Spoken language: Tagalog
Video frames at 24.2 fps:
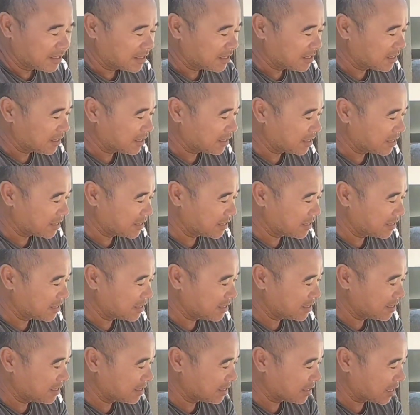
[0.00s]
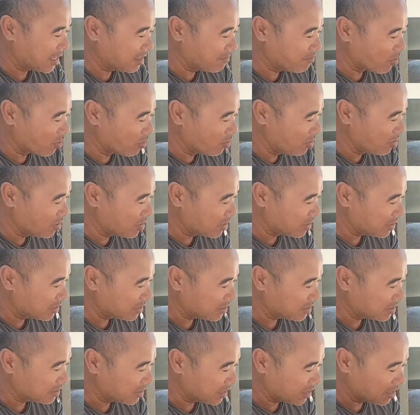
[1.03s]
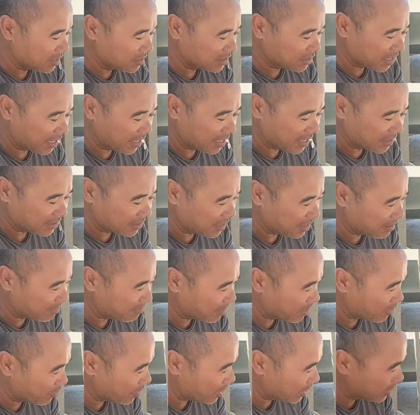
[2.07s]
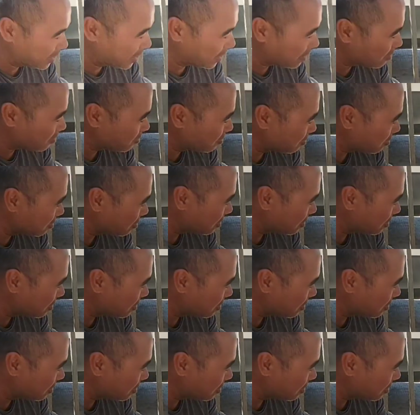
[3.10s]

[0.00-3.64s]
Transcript: uh, keyboard then try natin na mag-welding kung